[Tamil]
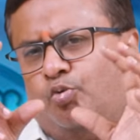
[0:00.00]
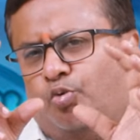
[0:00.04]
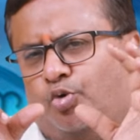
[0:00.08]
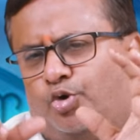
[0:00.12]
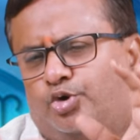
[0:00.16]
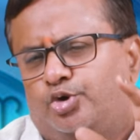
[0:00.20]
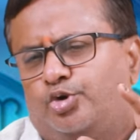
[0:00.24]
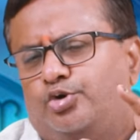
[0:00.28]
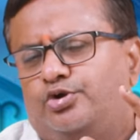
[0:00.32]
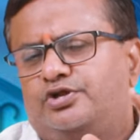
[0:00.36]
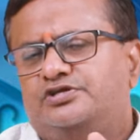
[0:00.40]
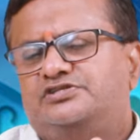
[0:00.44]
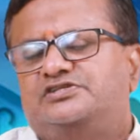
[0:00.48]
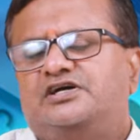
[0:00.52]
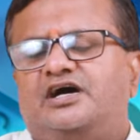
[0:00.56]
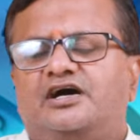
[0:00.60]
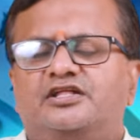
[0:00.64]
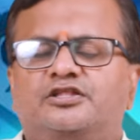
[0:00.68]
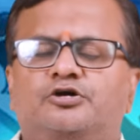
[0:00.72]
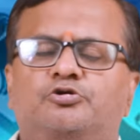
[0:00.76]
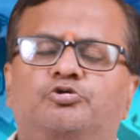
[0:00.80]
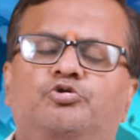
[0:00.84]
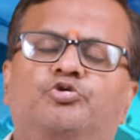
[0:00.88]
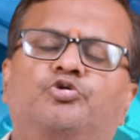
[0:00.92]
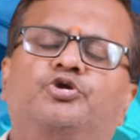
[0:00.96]
ஒரு ஒரு
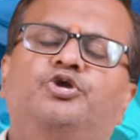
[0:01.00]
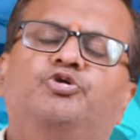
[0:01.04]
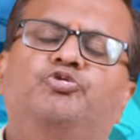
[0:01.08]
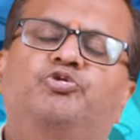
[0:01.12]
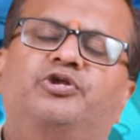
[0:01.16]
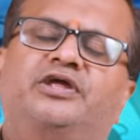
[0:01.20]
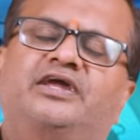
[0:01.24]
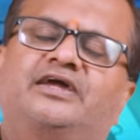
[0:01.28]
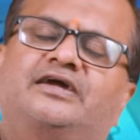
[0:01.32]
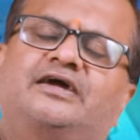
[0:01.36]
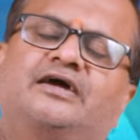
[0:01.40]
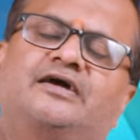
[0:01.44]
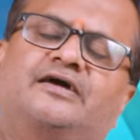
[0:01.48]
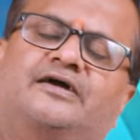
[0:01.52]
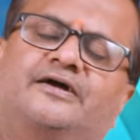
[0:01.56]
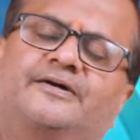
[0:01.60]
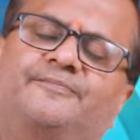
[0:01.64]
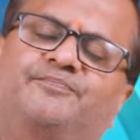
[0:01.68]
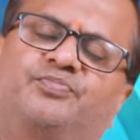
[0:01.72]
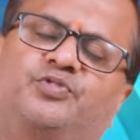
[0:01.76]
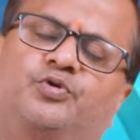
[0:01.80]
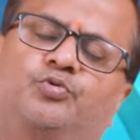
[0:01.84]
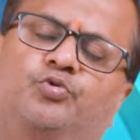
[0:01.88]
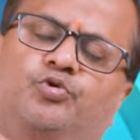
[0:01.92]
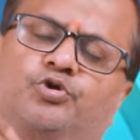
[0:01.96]
ஜாதகம் யூனிக்குங்க
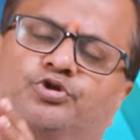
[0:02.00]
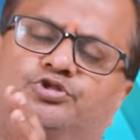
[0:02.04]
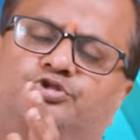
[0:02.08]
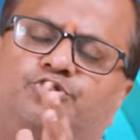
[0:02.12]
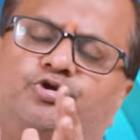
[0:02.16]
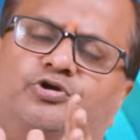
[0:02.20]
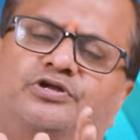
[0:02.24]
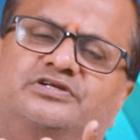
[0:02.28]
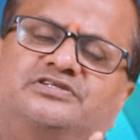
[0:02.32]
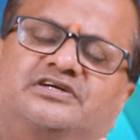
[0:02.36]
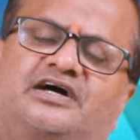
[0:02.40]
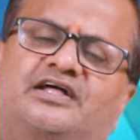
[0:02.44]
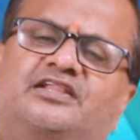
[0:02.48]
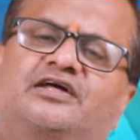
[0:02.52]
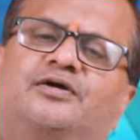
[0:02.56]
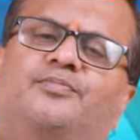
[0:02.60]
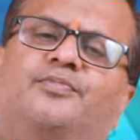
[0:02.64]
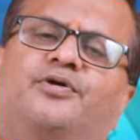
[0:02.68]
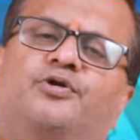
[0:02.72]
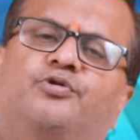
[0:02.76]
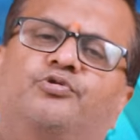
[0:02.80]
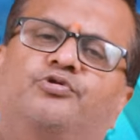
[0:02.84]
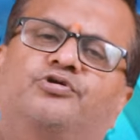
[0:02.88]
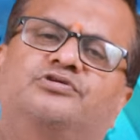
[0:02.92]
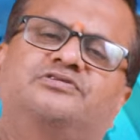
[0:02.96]
ஒருத்தரோட ஜாதகம்
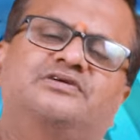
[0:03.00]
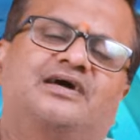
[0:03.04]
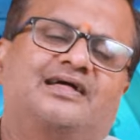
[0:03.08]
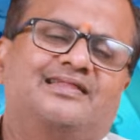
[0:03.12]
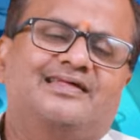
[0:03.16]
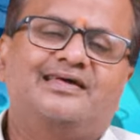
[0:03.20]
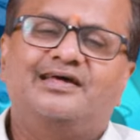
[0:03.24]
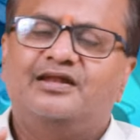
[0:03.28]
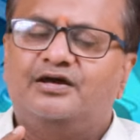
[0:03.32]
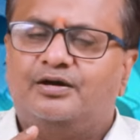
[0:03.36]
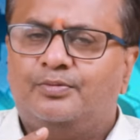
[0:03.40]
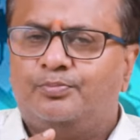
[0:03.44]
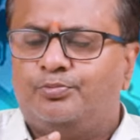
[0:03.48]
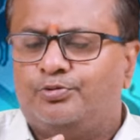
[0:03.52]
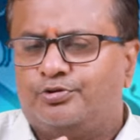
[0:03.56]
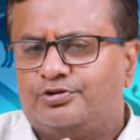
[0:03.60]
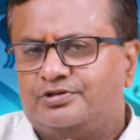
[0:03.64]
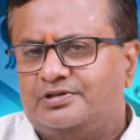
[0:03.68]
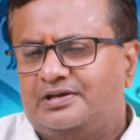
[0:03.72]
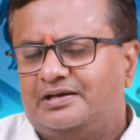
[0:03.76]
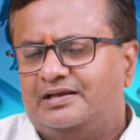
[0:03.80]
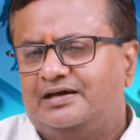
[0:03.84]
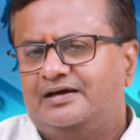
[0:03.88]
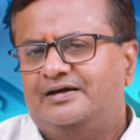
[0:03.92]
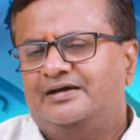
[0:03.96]
மாதிரி இன்னொரு ஜாதகம் இருக்க
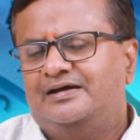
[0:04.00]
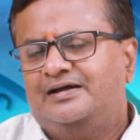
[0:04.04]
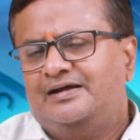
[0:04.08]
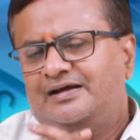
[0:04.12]
போகிறதில்ல